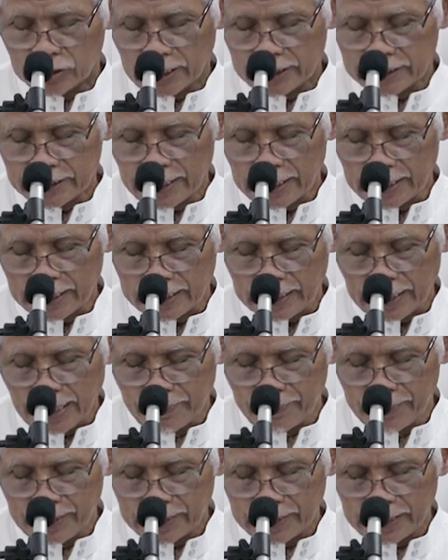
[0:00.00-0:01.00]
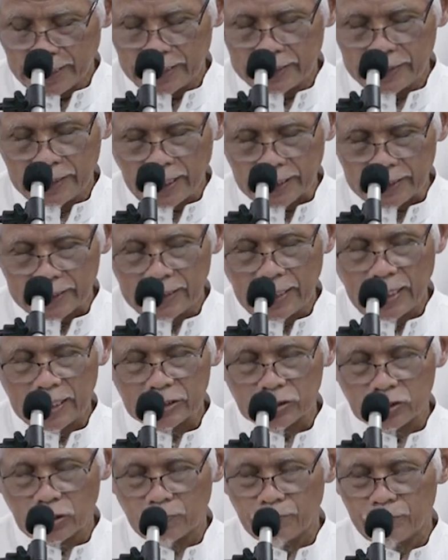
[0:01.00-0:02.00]
saja kami kehendaki
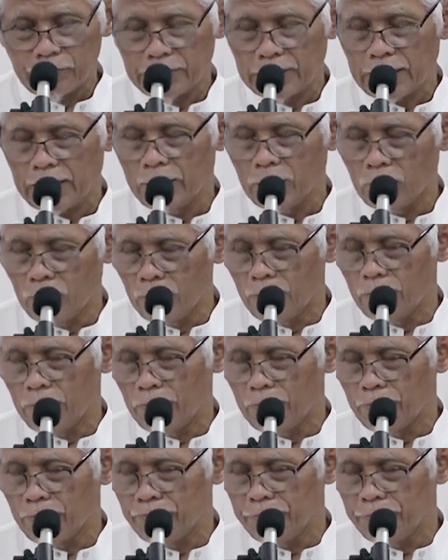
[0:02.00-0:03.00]
Nahum